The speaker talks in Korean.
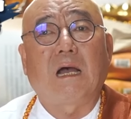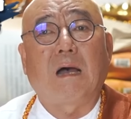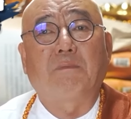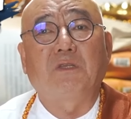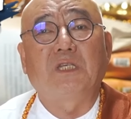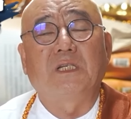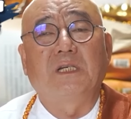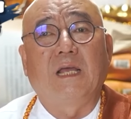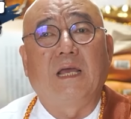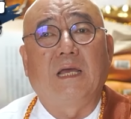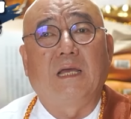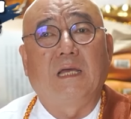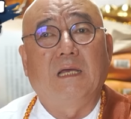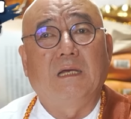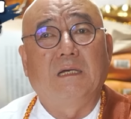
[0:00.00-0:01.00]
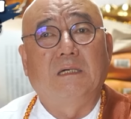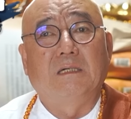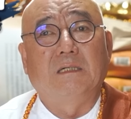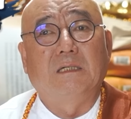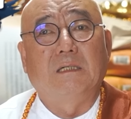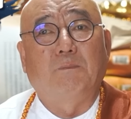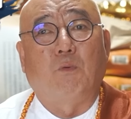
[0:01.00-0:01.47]
앞전에
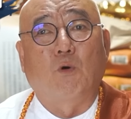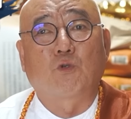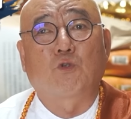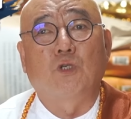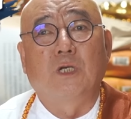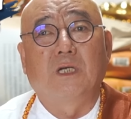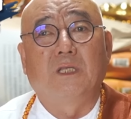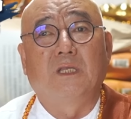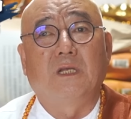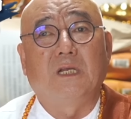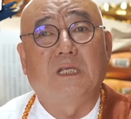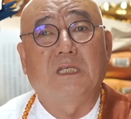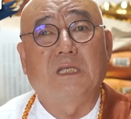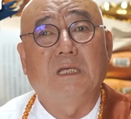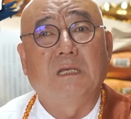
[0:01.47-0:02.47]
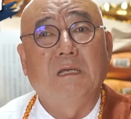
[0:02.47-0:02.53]
어, 보수 정권들이